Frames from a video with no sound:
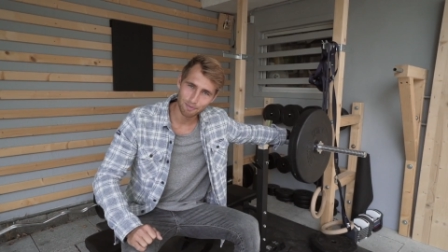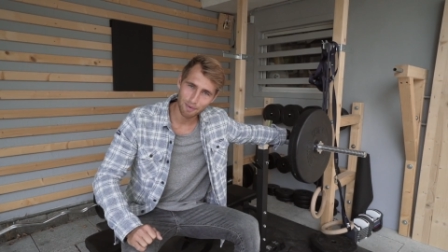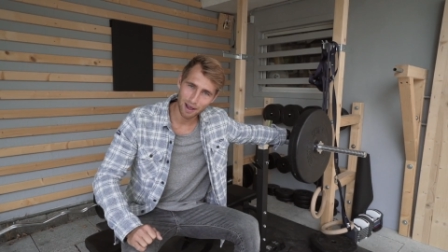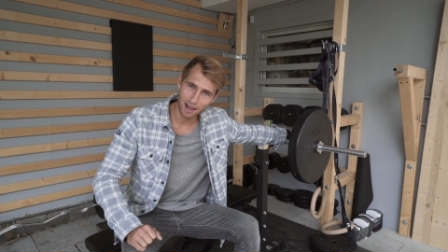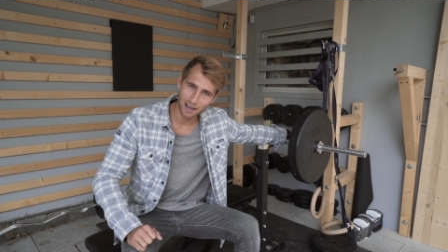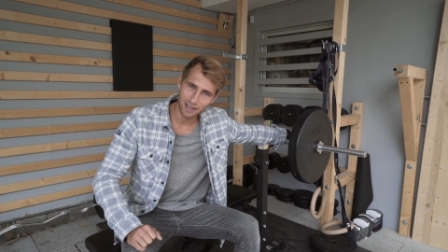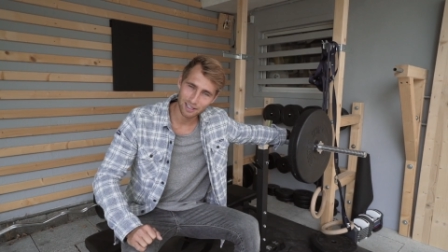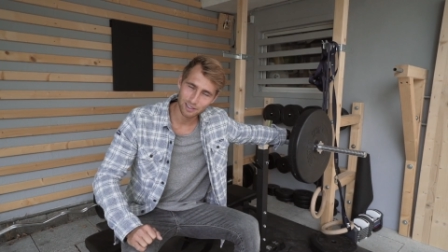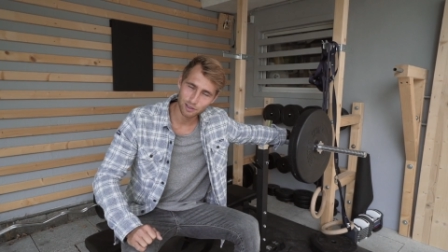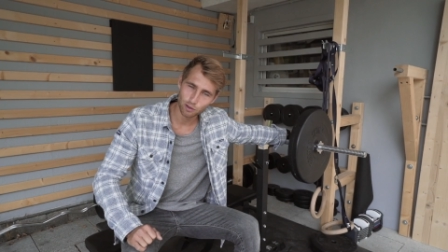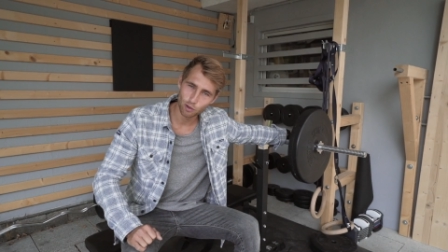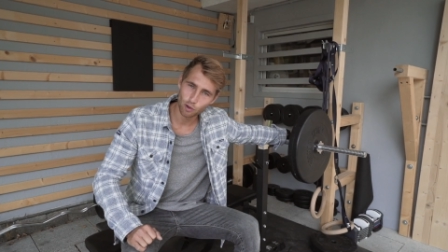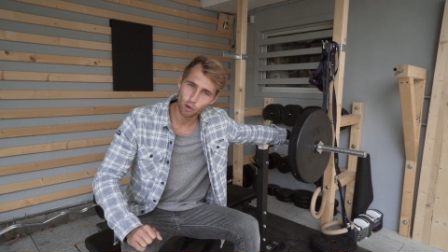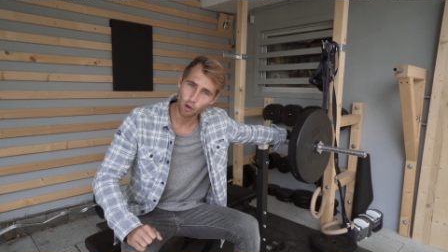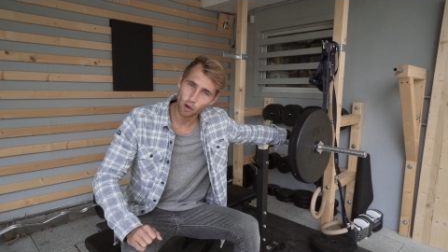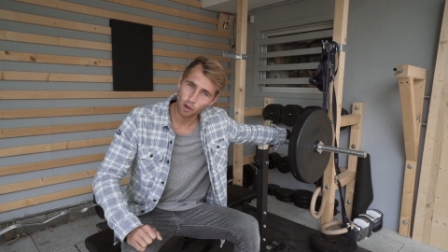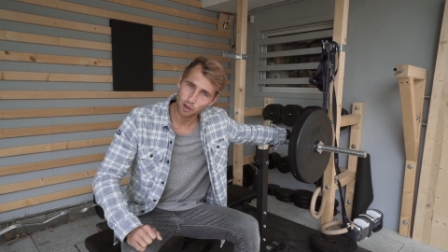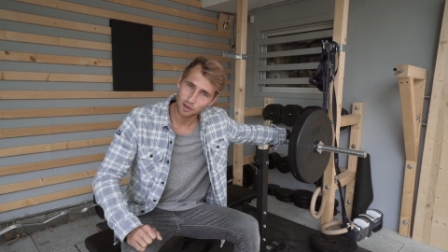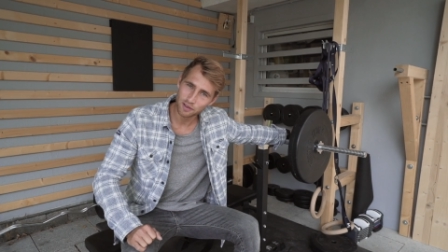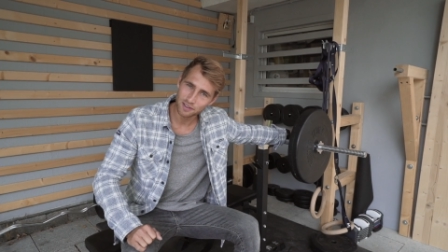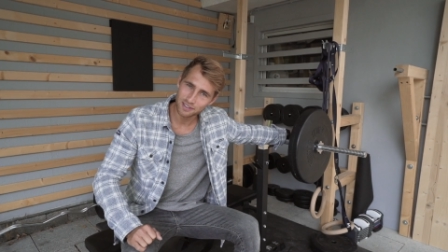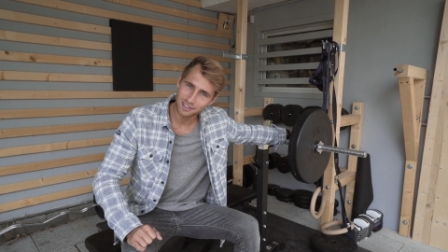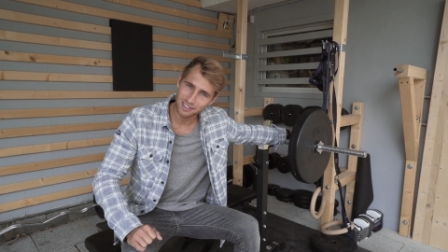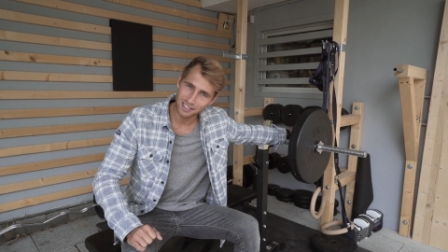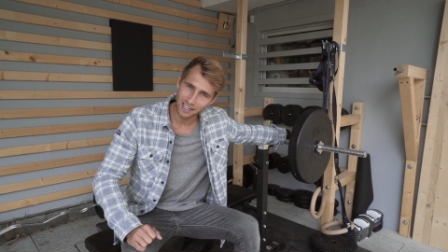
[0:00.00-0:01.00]
mal
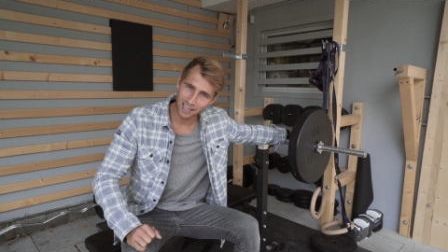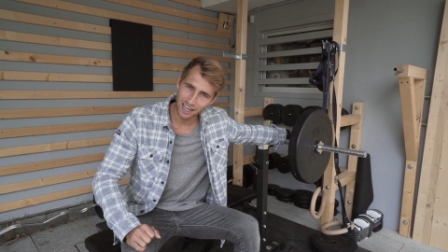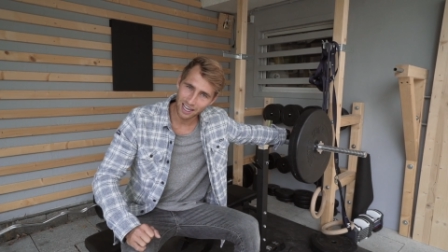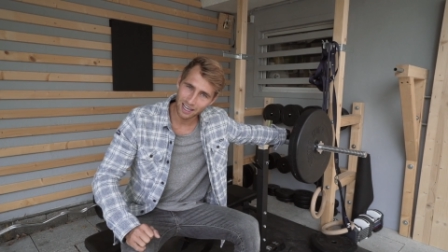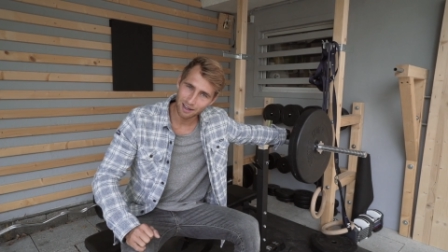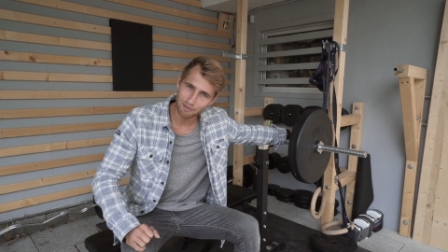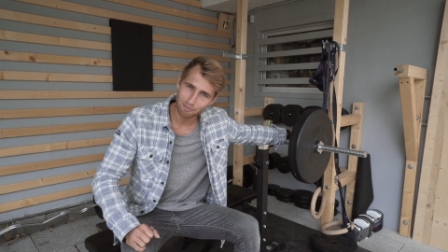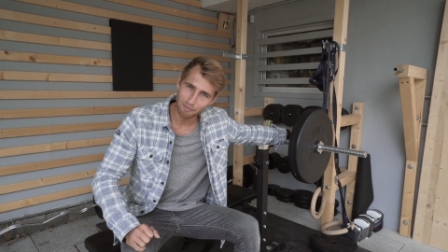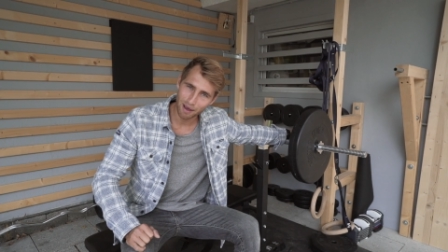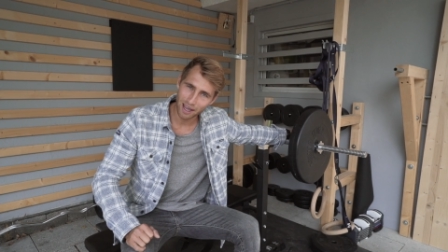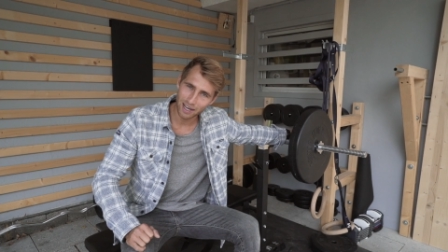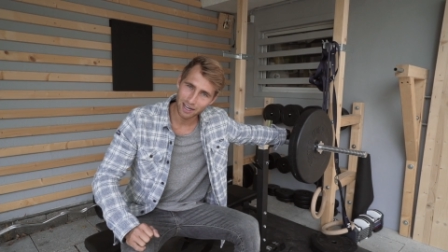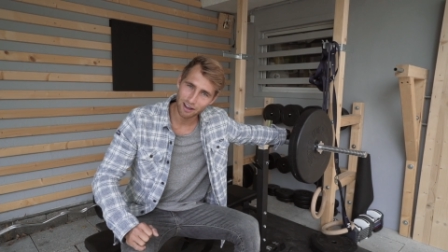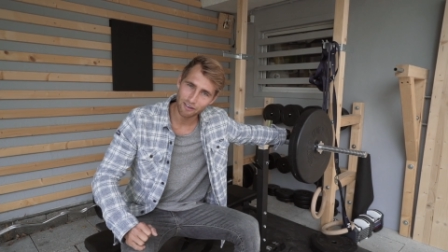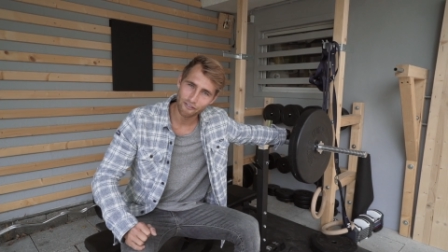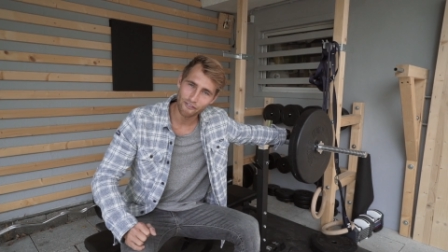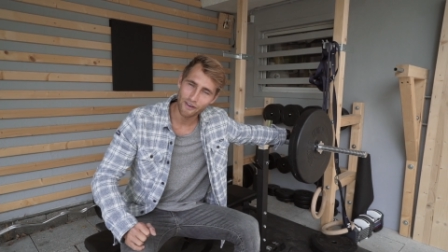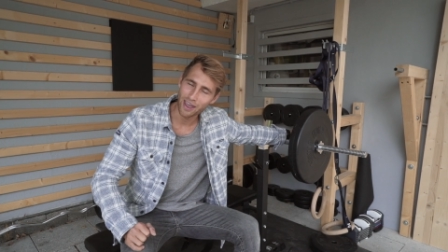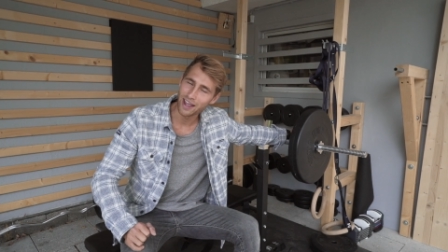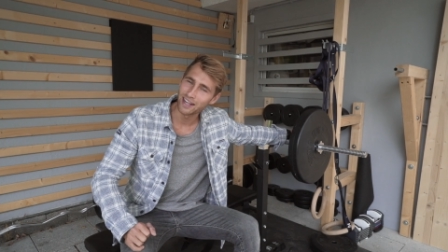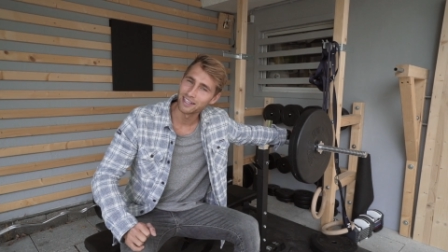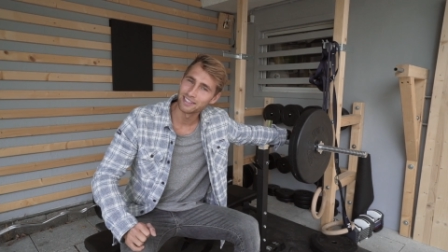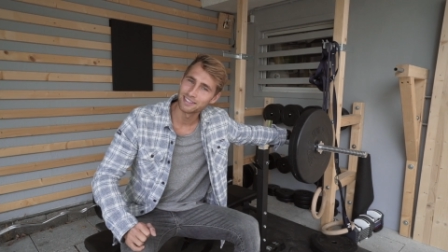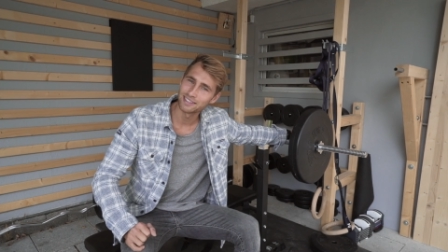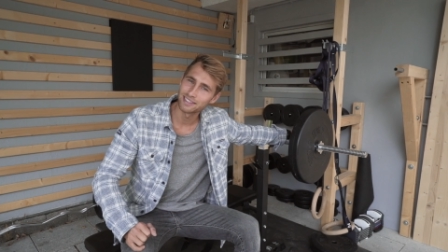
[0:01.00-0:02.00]
so zehn meiner
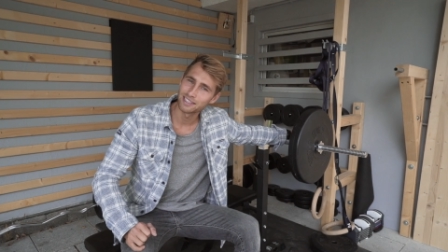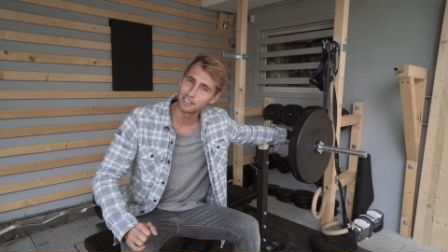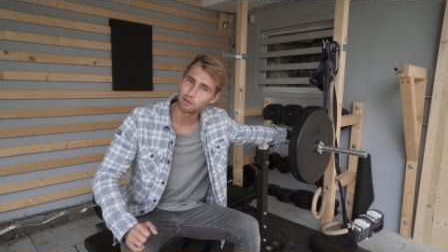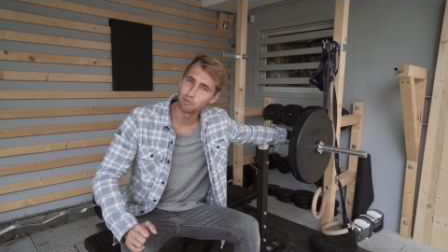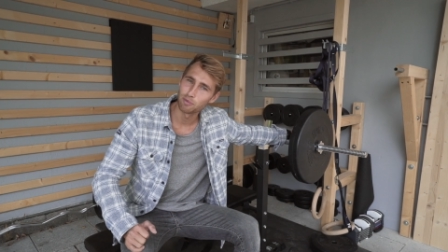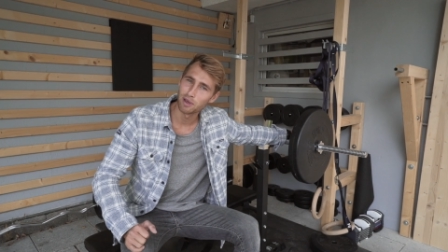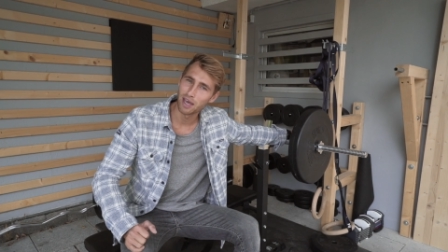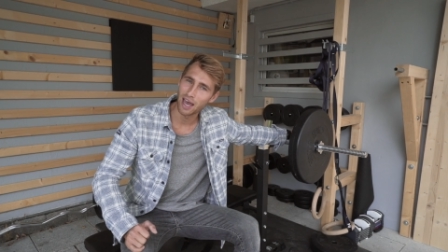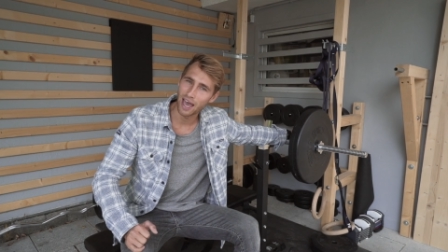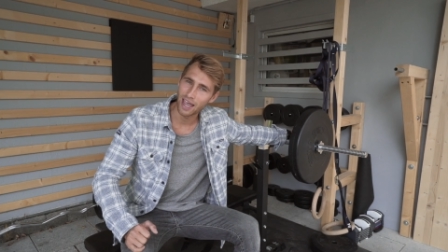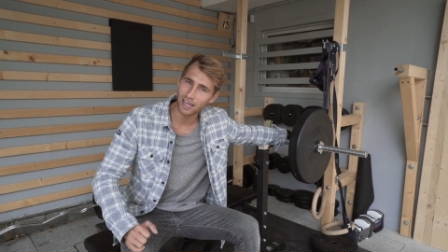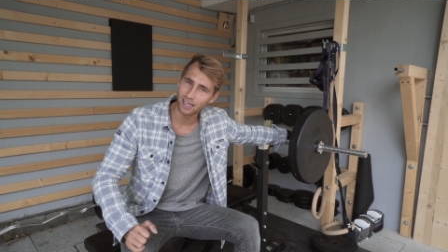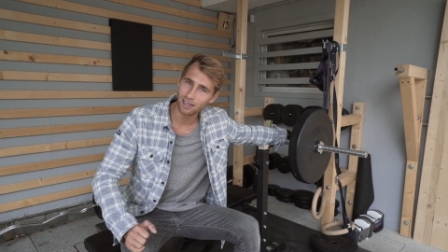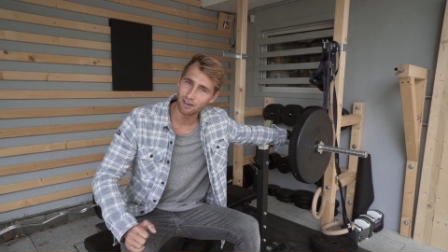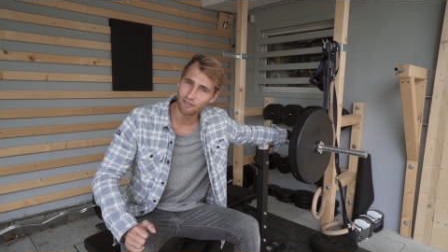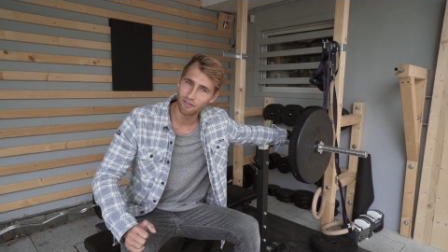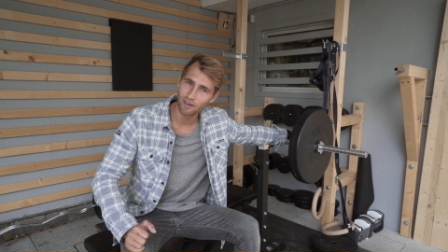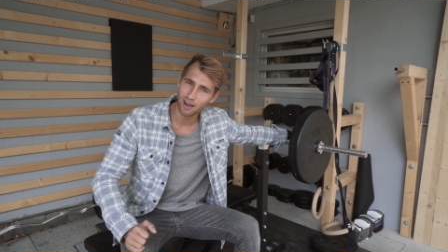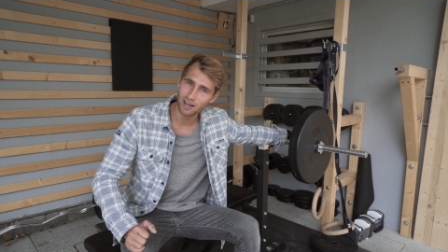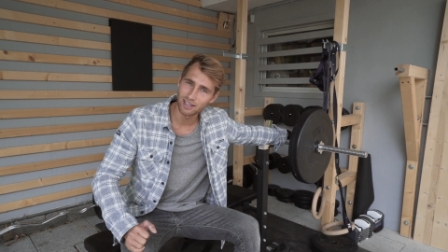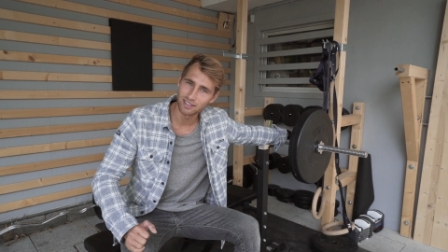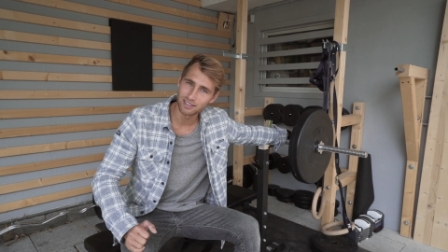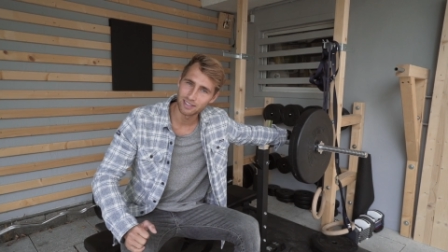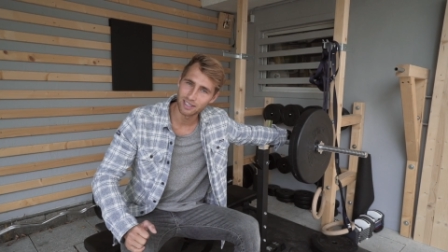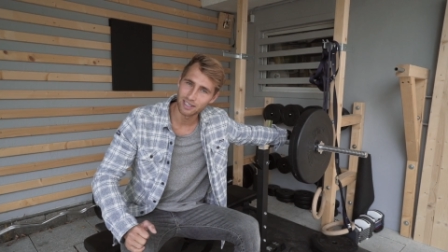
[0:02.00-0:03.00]
Fails, die mir
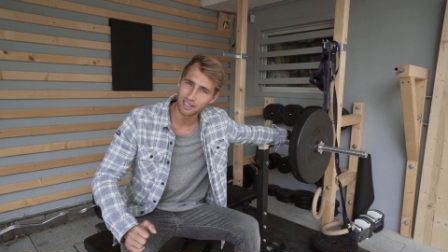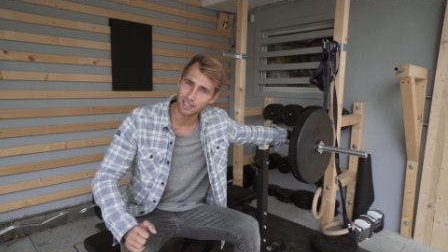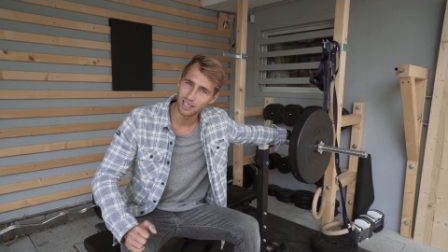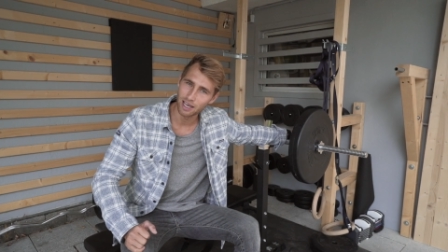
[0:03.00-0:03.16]
eingefallen sind.